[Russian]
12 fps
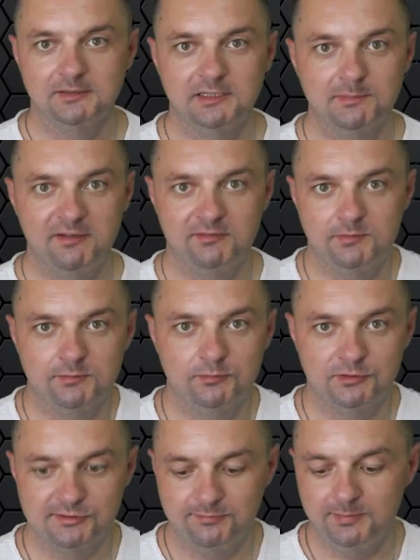Добавить мне
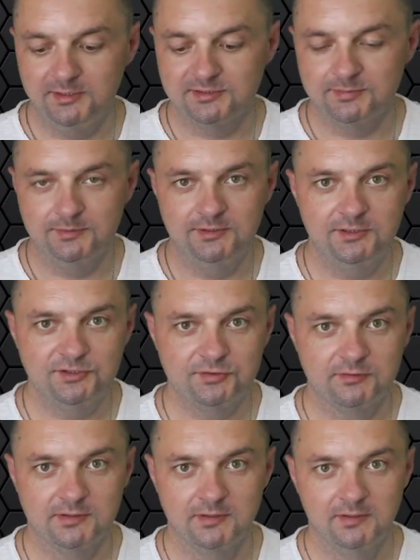больше в принципе
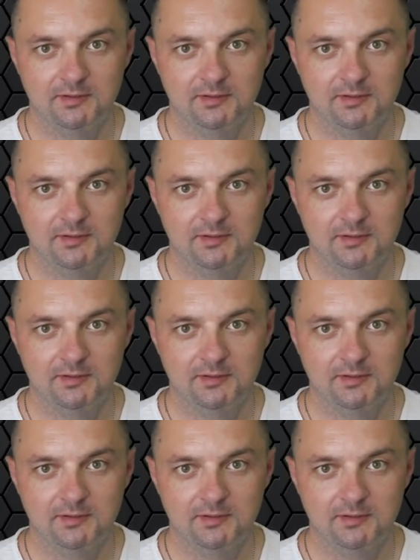нечего.